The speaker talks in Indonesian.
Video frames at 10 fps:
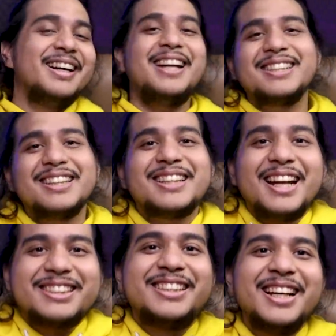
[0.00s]
yang
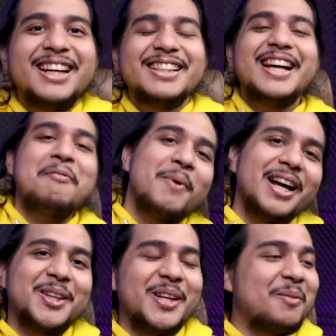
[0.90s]
stres siapa
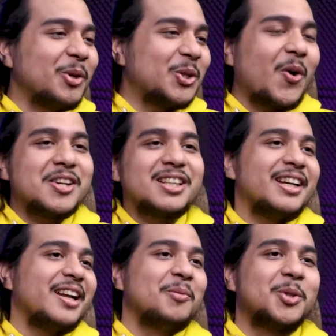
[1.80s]
gitu yang butuh
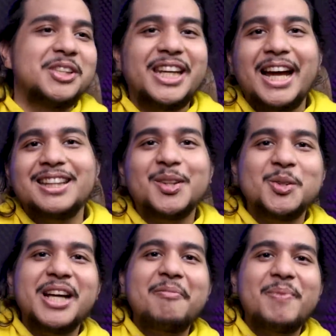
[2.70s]
konseling dan butuh psikiater
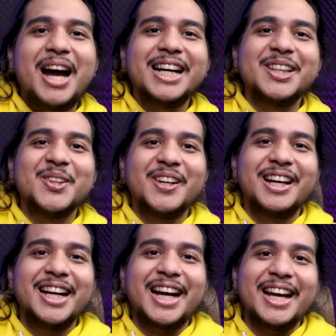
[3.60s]
tuh siapa gitu loh
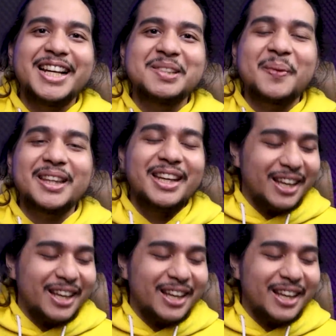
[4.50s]
dengan keadaan seperti